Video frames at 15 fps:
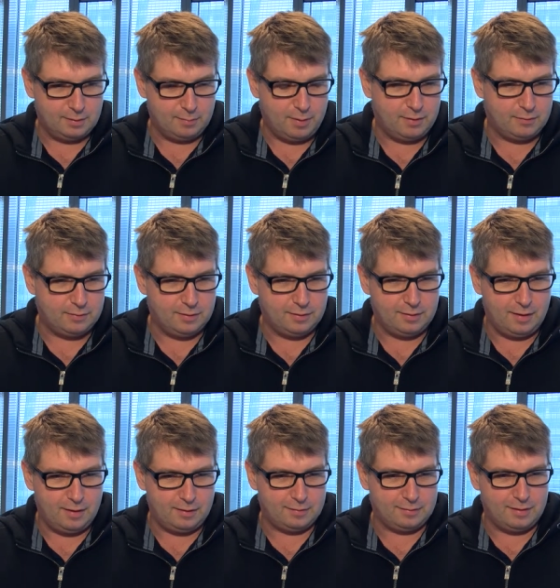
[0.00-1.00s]
naprawdę
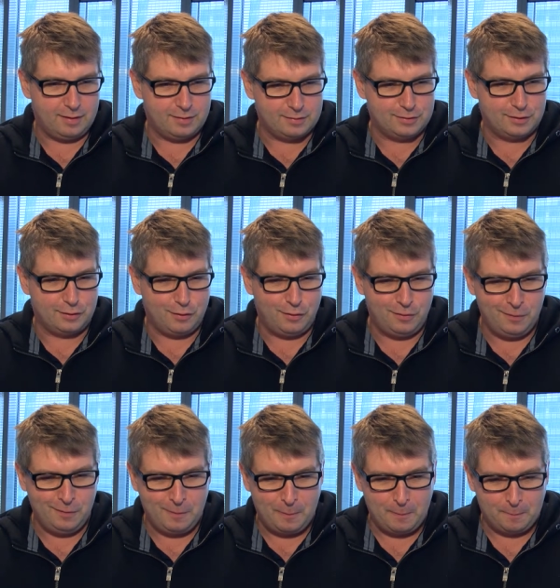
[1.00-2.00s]
na, na ryzyko
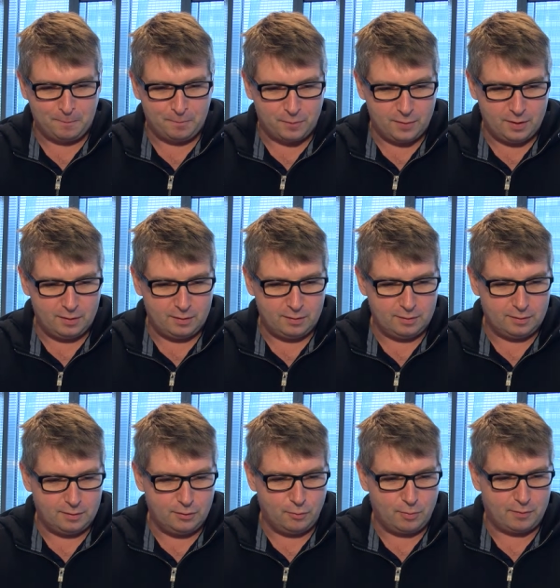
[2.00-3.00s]
e,
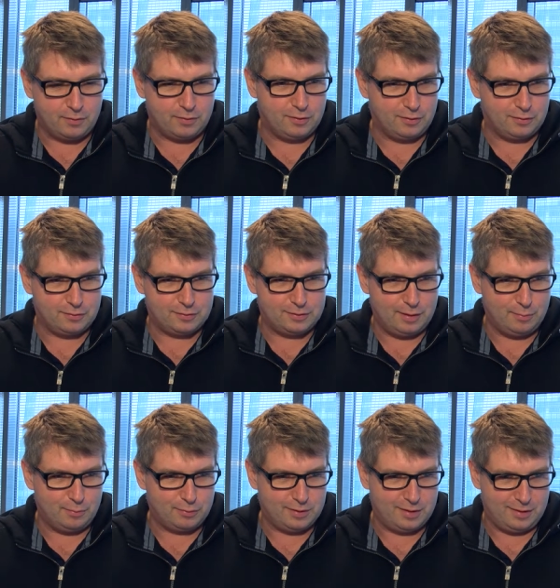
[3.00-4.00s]
nieuprawnionego
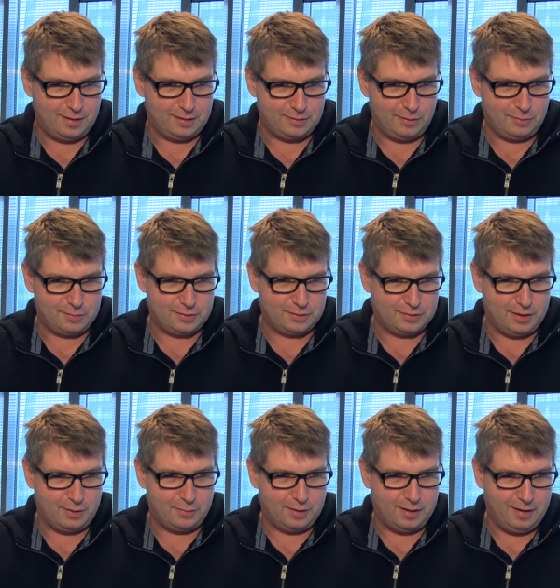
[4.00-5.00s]
dostępu narażają nas
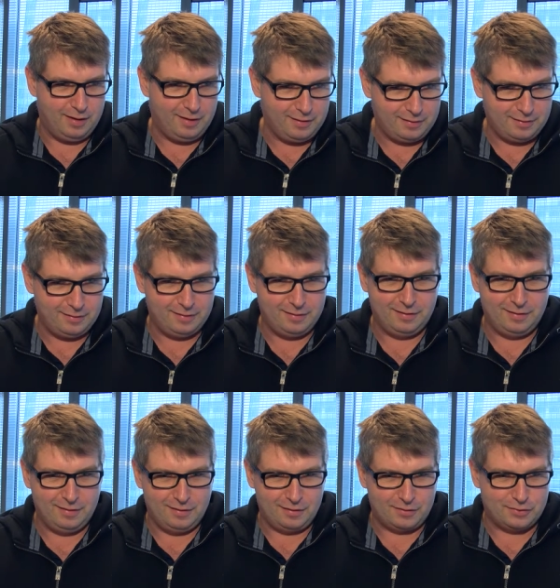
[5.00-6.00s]
działy HR,
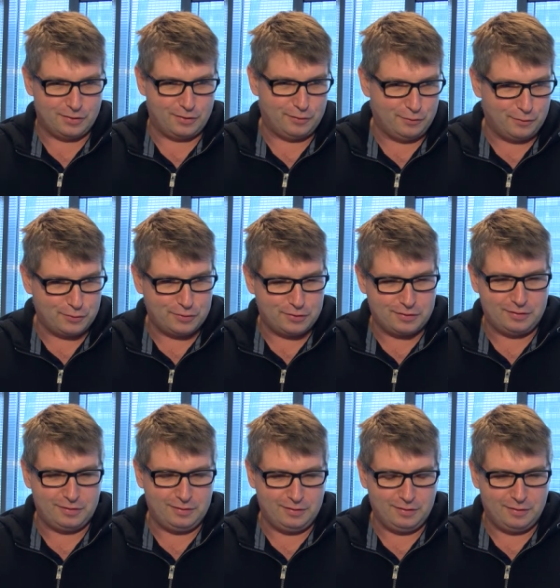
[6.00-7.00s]

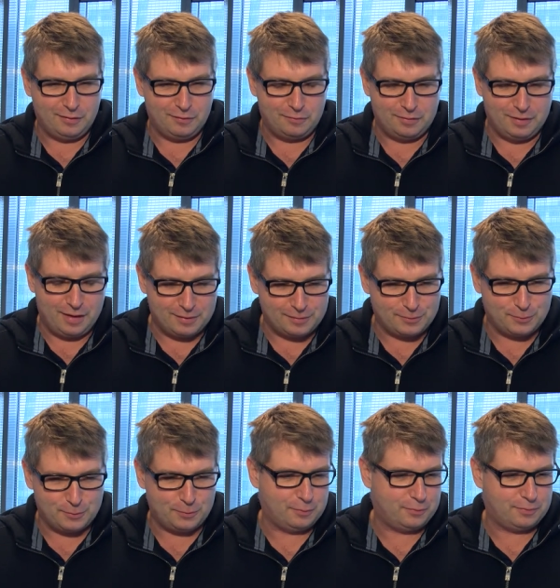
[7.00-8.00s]
księgowości,
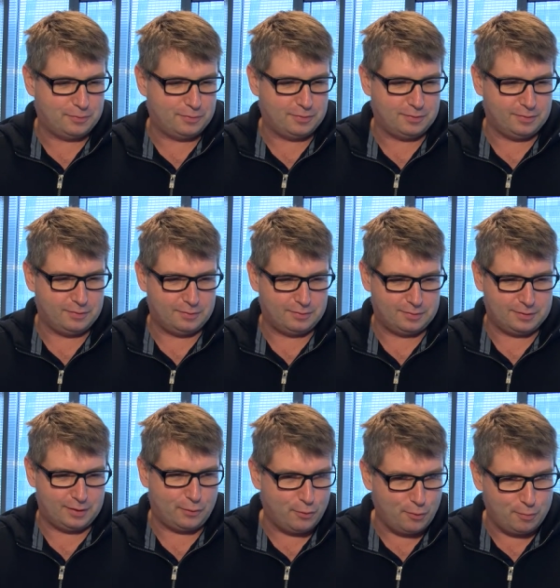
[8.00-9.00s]
finansów, e,
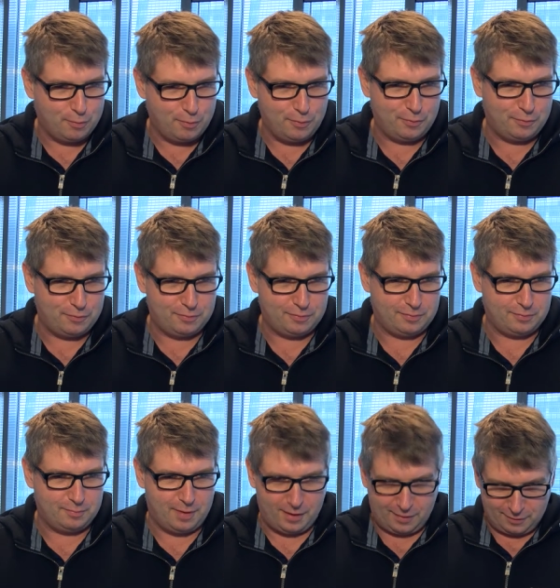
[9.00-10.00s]
zakupów,
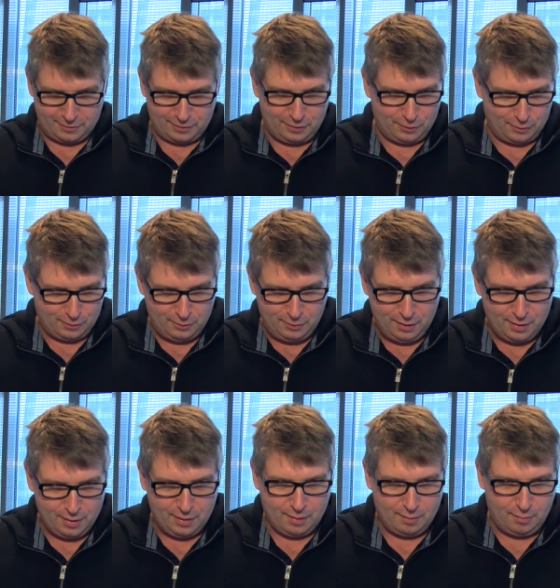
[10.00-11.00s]
marketingu,
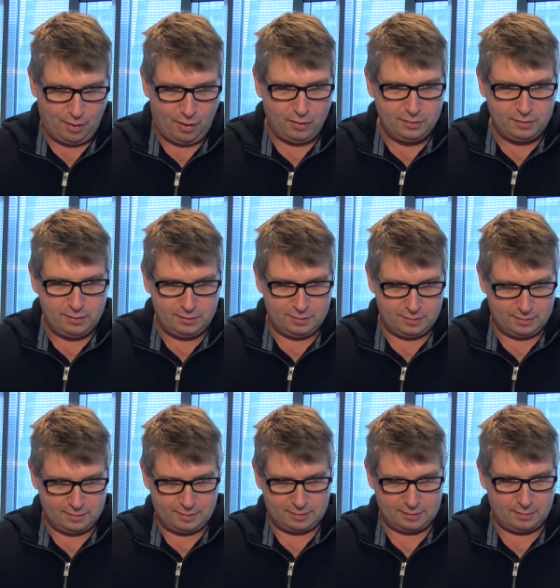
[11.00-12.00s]
bo oni
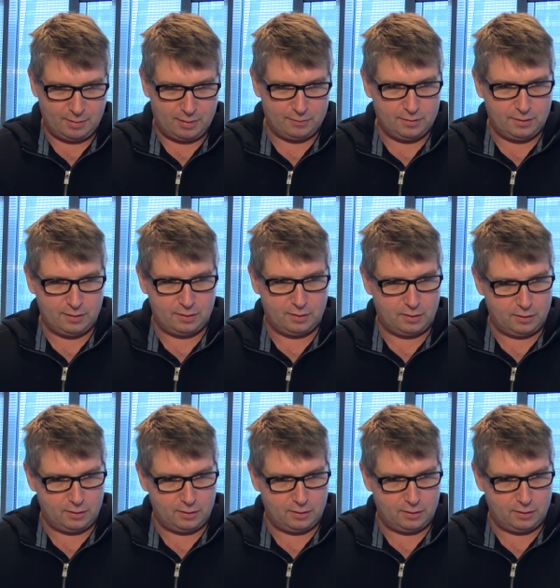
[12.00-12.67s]
tak naprawdę